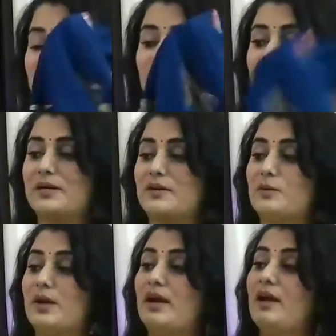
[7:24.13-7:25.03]
काइंड ऑफ बने
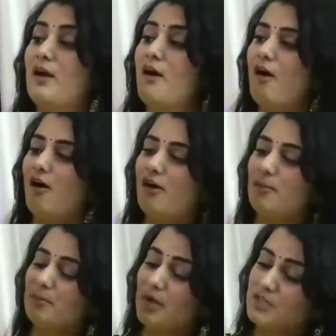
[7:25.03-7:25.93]
हुए हैं
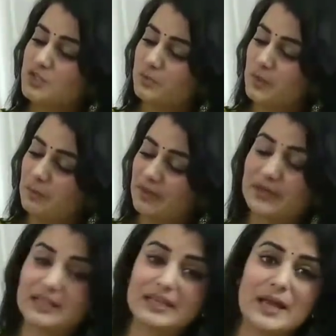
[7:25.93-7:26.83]
और प्लाजो पर
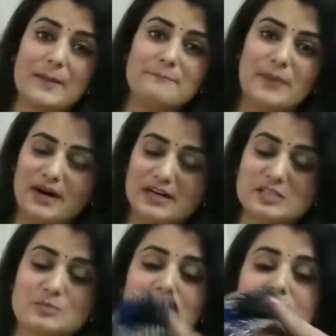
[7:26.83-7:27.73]
प्रिंटिंग है
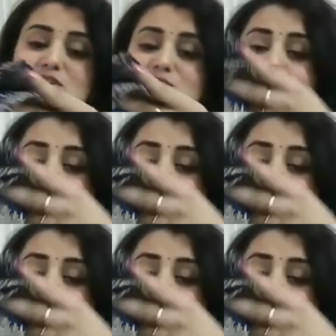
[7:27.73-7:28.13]
पास पास